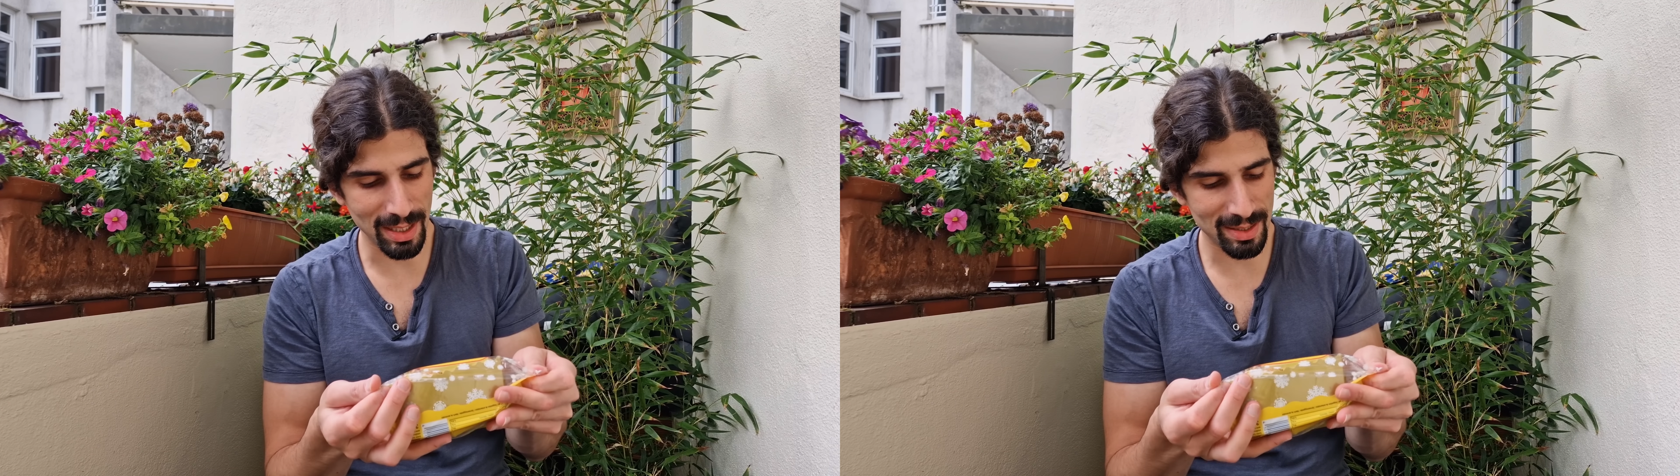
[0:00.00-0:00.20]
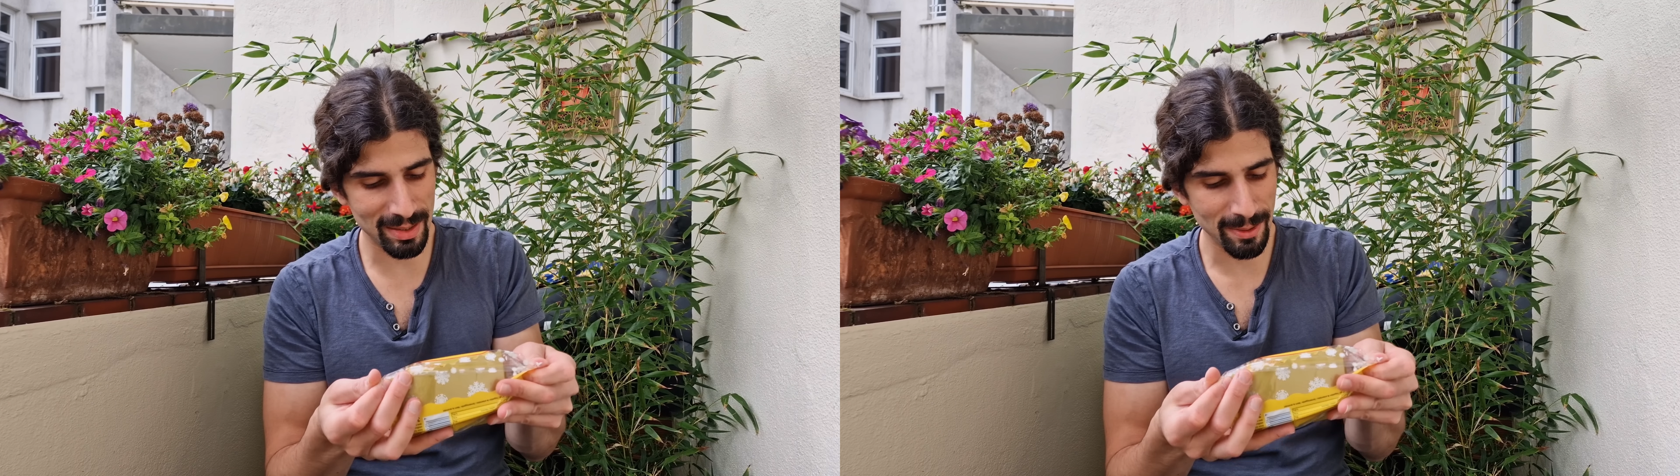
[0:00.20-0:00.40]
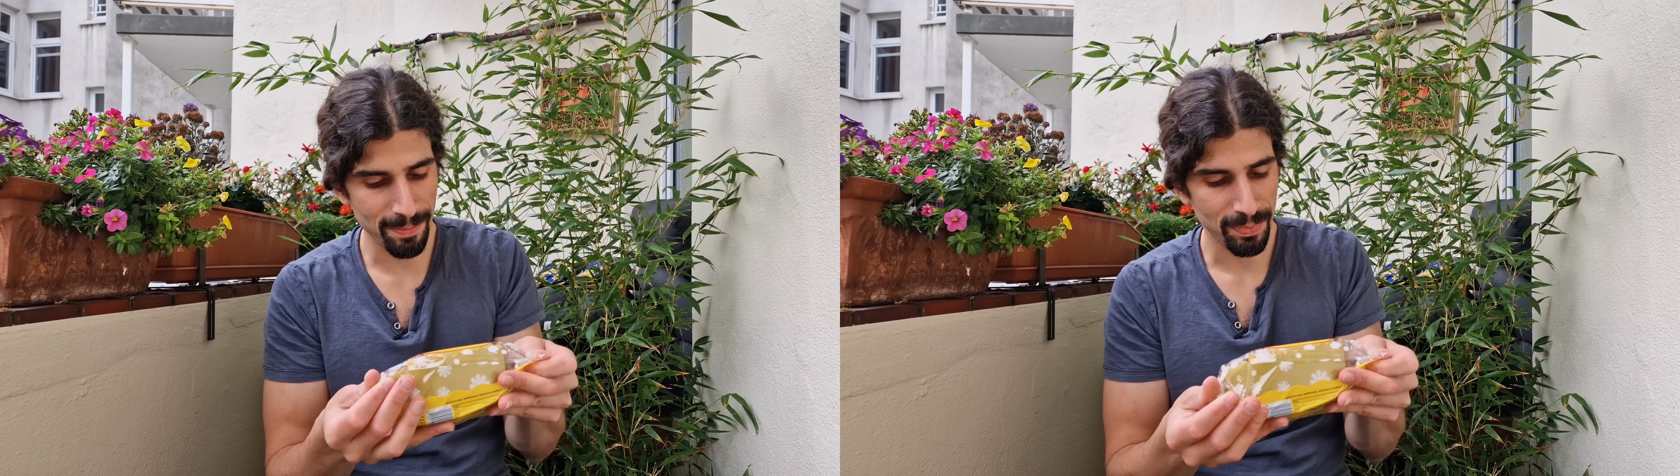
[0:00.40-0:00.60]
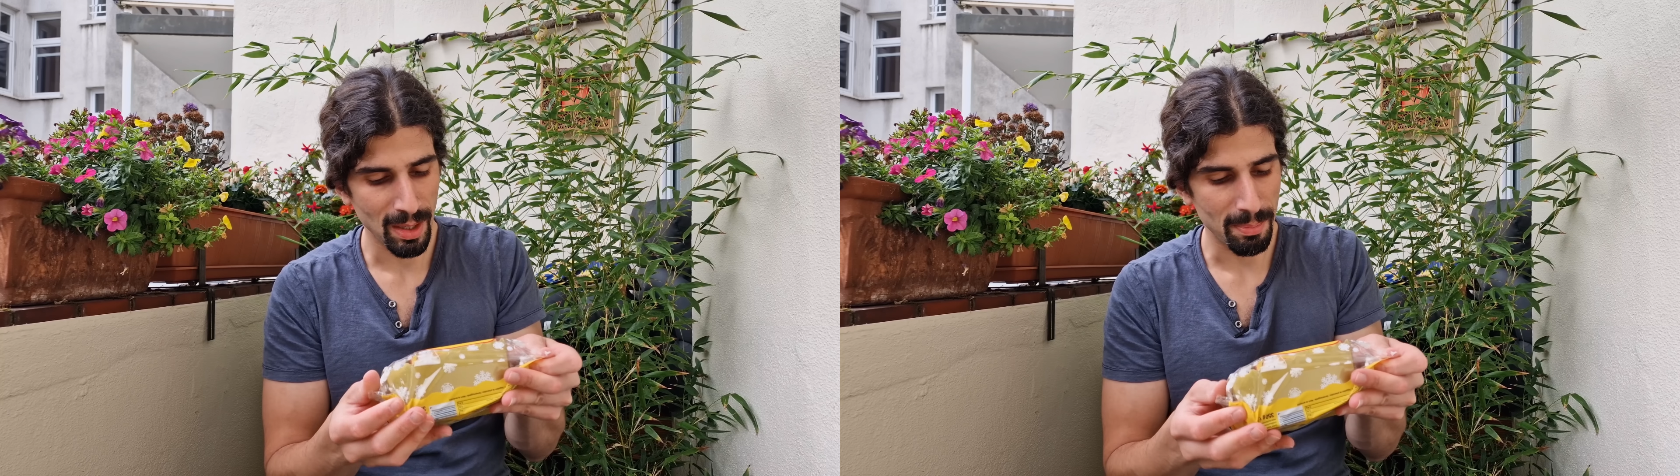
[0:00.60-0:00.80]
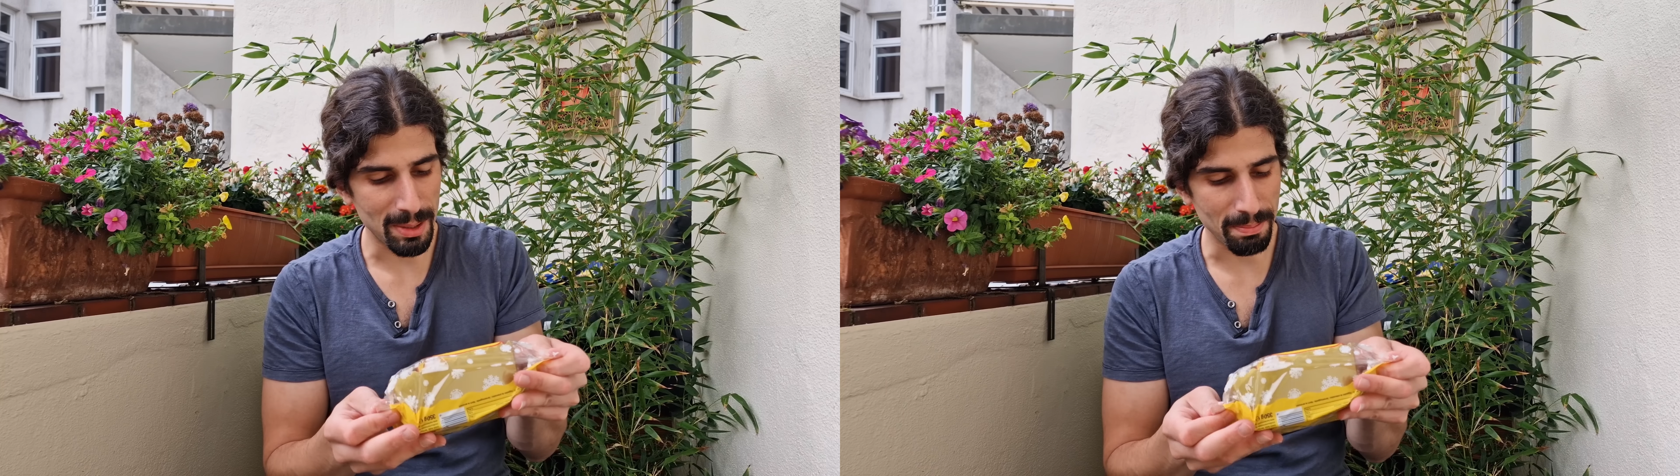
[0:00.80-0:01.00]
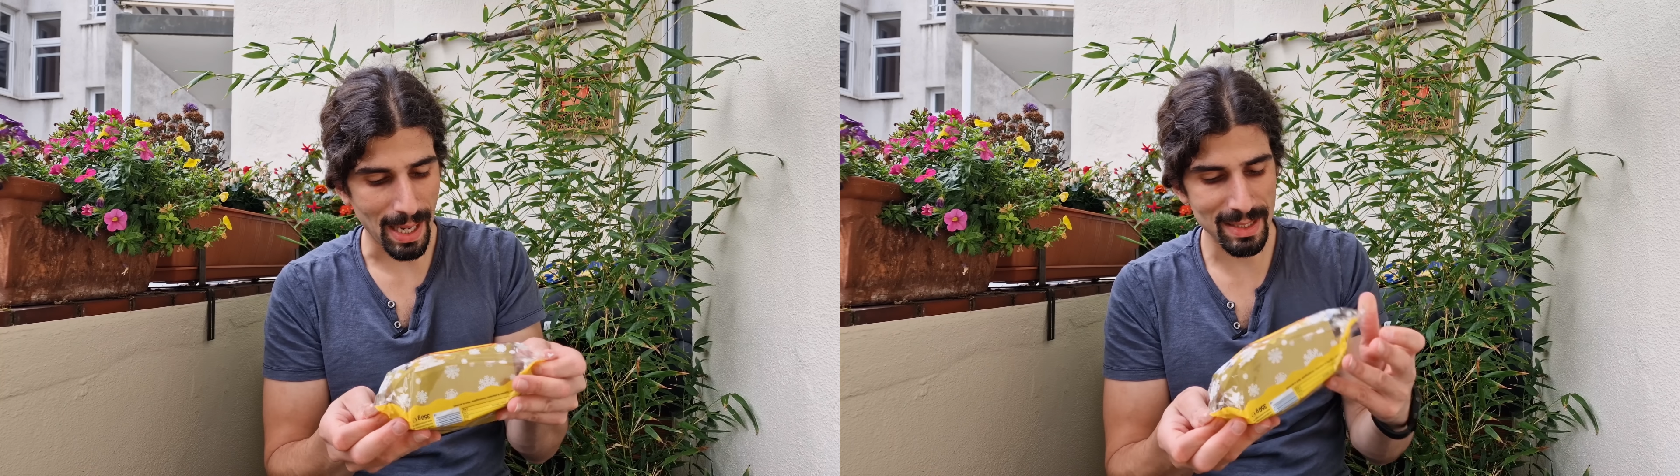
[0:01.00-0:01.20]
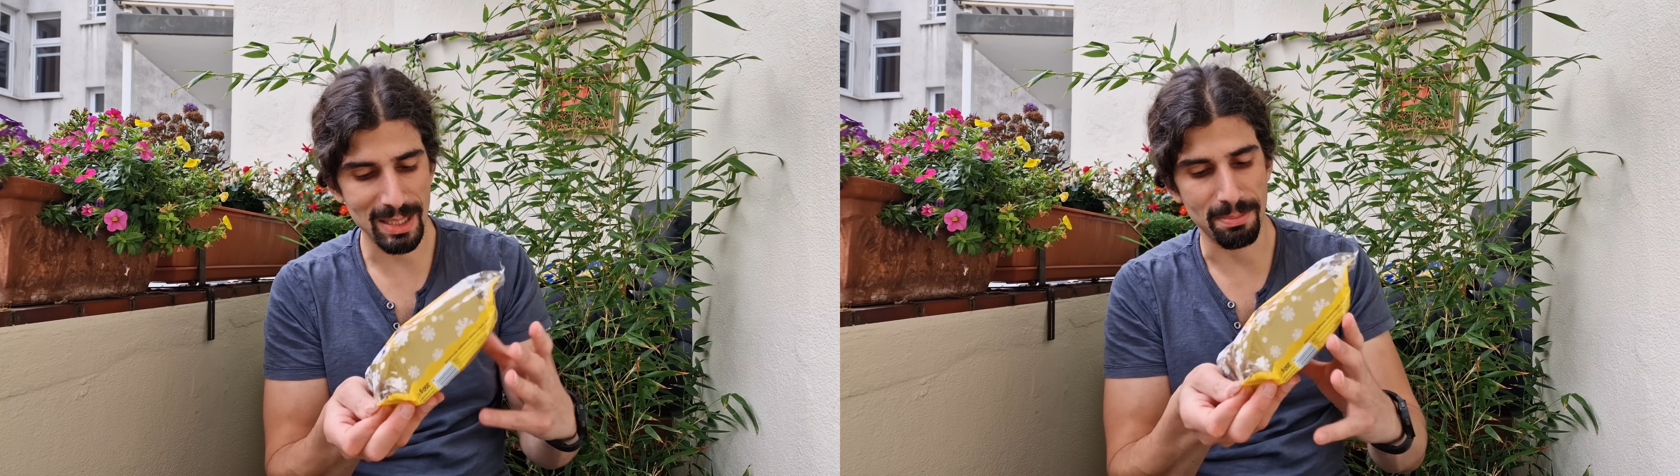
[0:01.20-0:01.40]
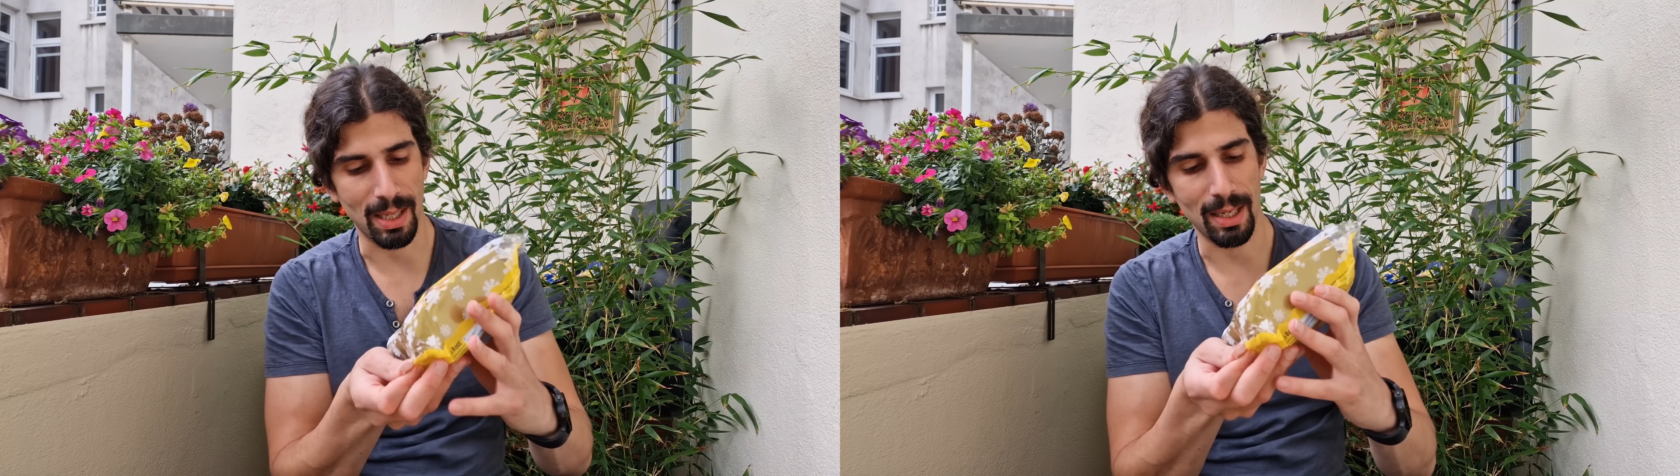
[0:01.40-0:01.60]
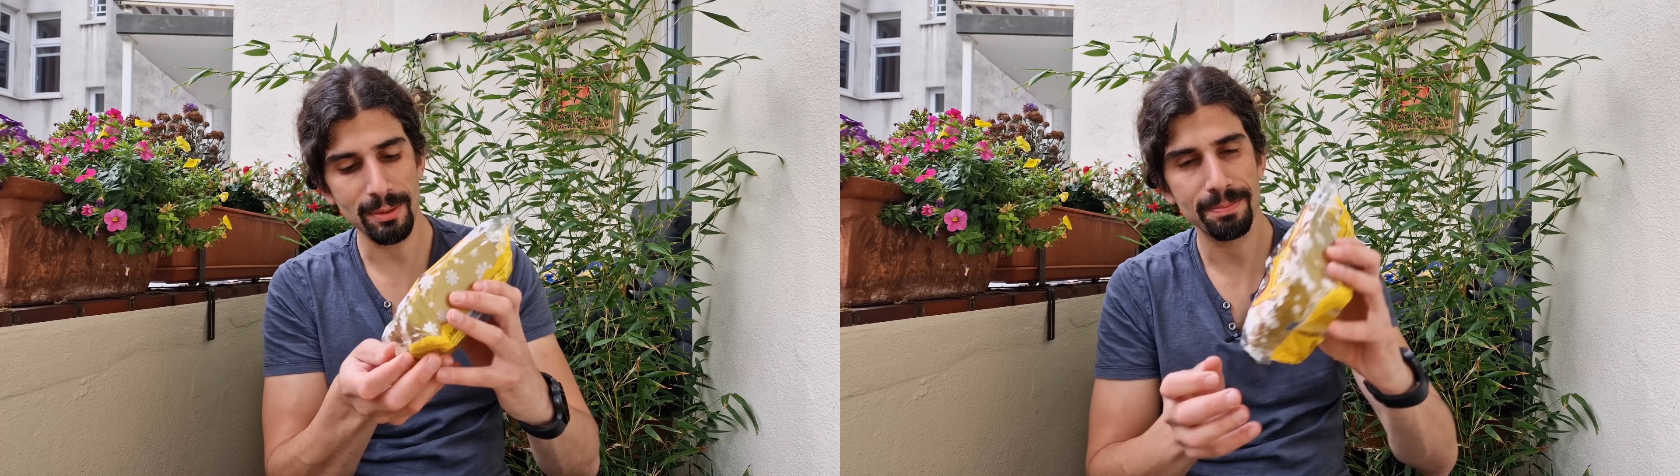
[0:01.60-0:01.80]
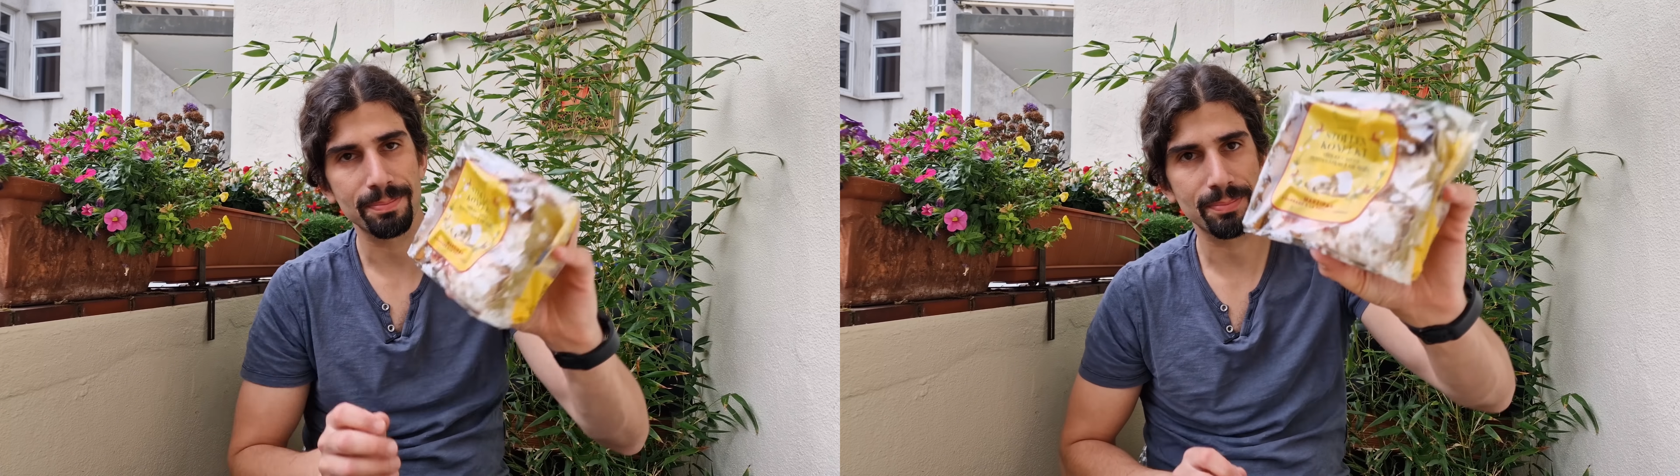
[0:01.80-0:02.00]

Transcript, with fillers: essen mit Marzipan.